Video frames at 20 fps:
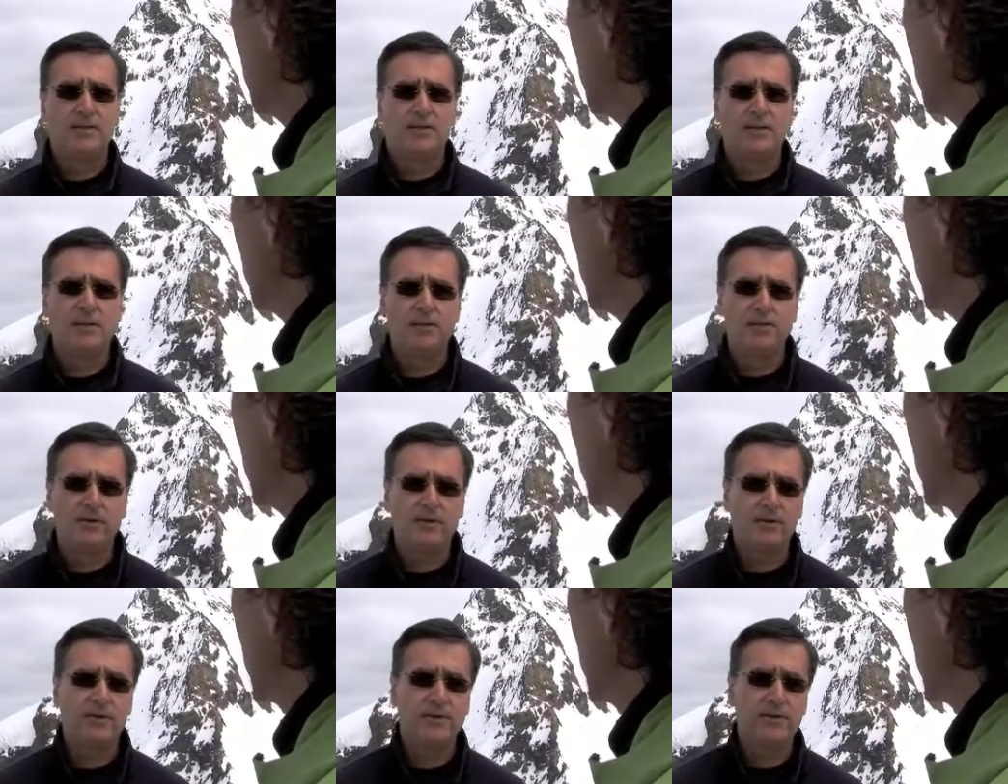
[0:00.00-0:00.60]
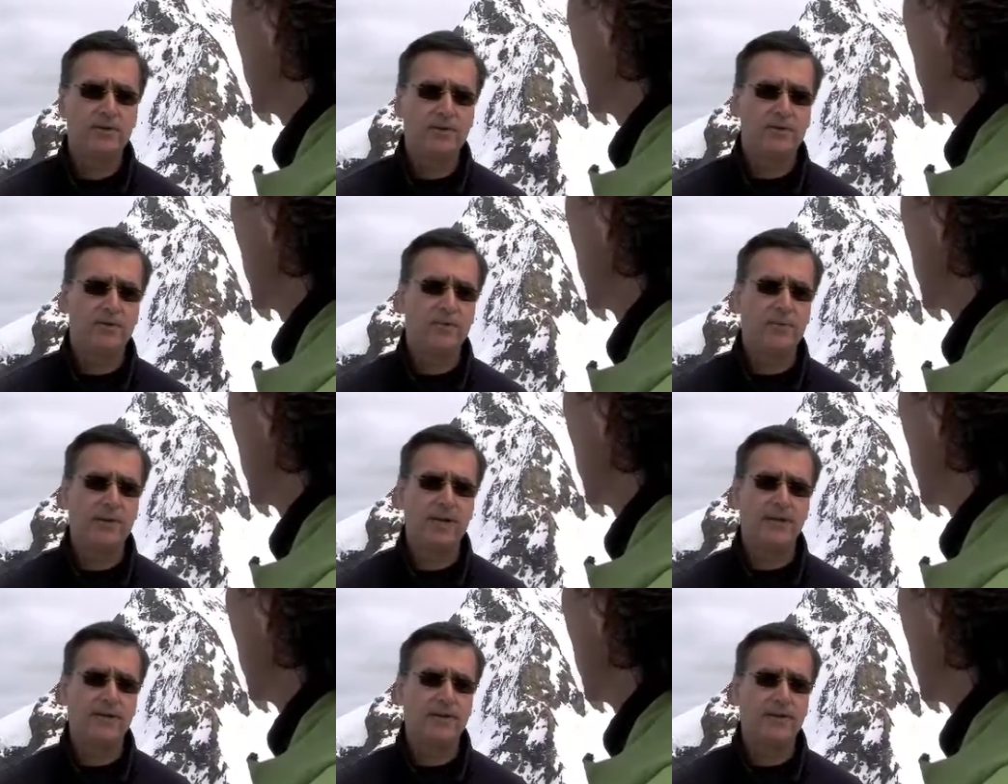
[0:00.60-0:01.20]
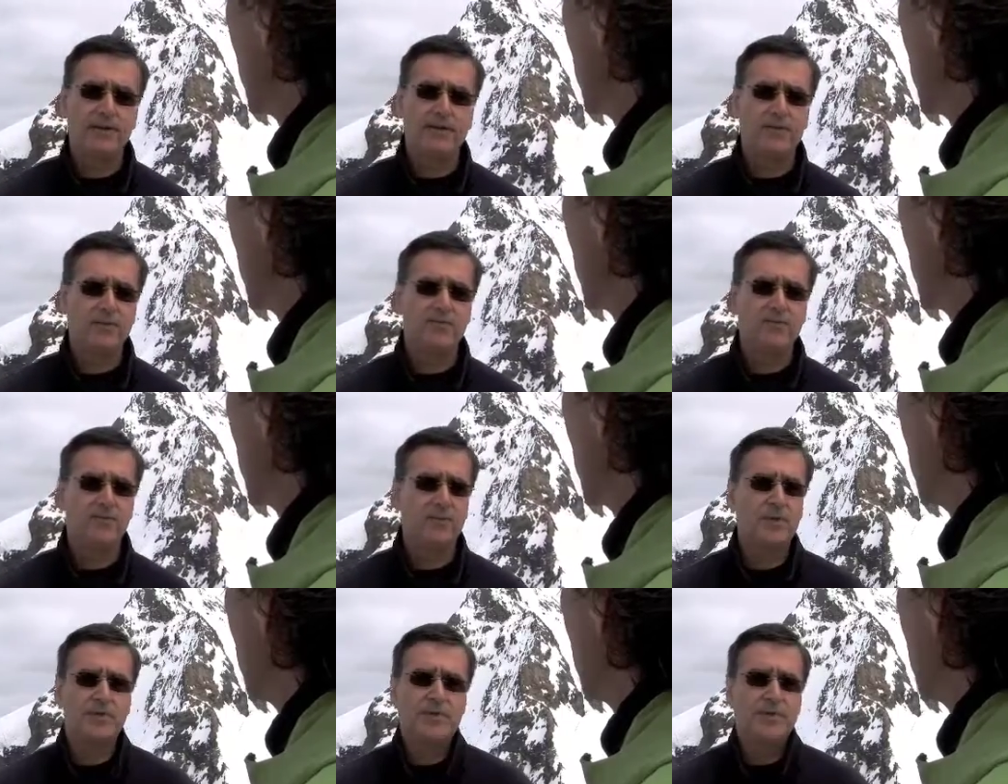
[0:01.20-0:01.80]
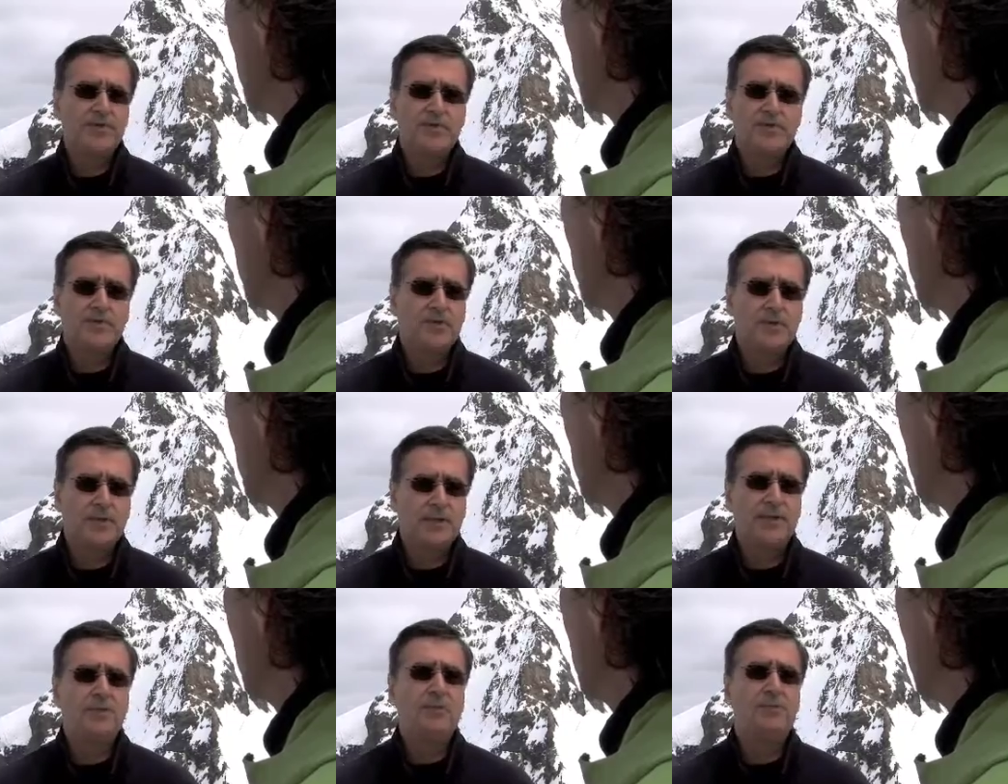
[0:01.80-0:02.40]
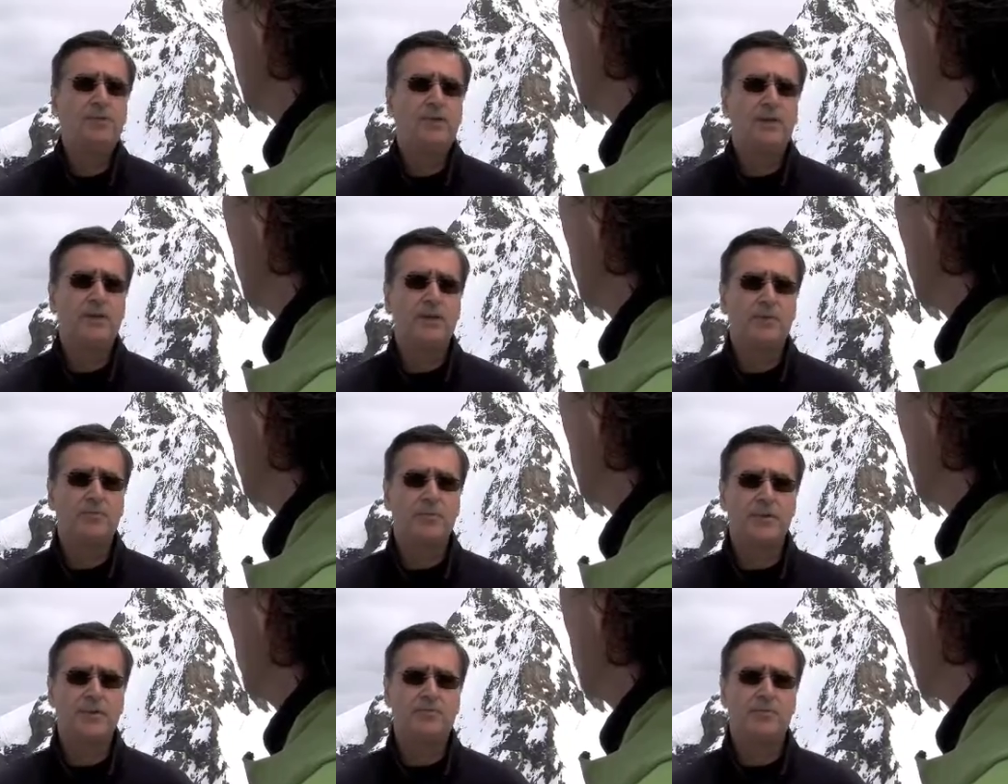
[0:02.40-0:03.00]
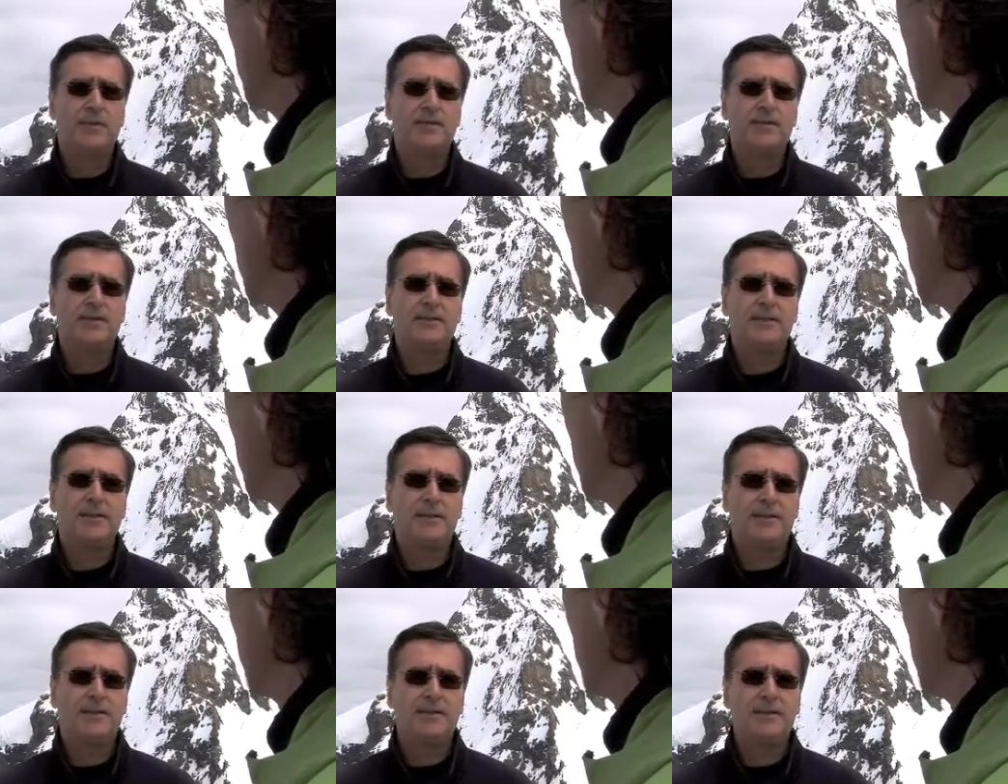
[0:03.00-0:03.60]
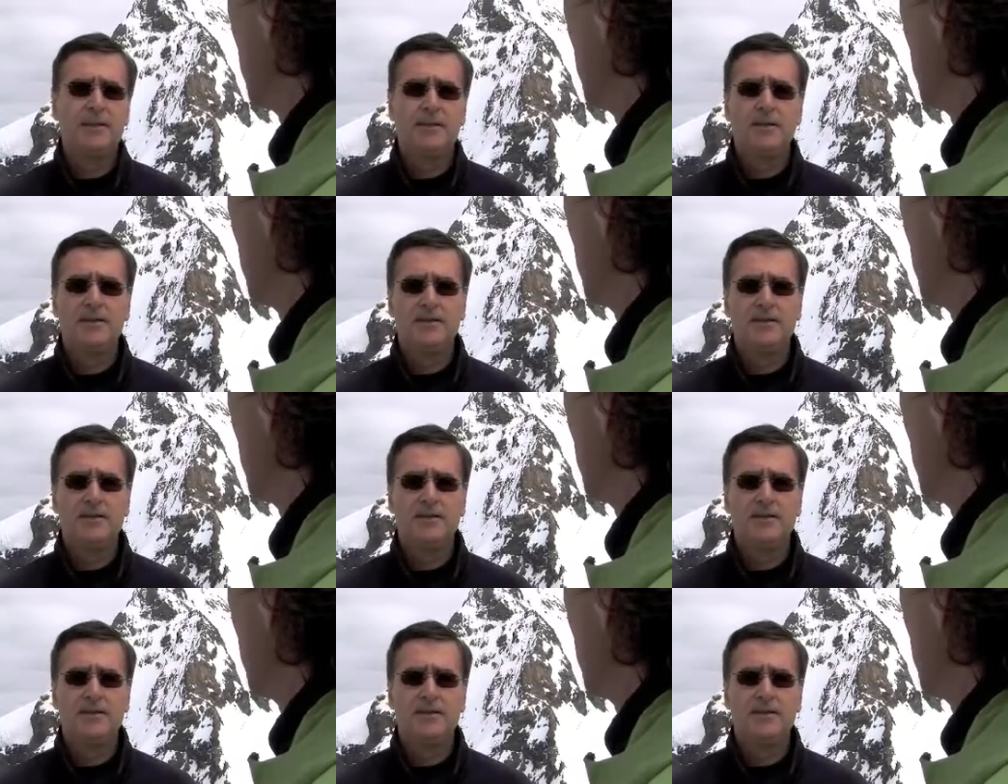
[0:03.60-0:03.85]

Donc lorsqu'on parle d'un réchauffement, disant de 4 degrés en moyenne planétaire,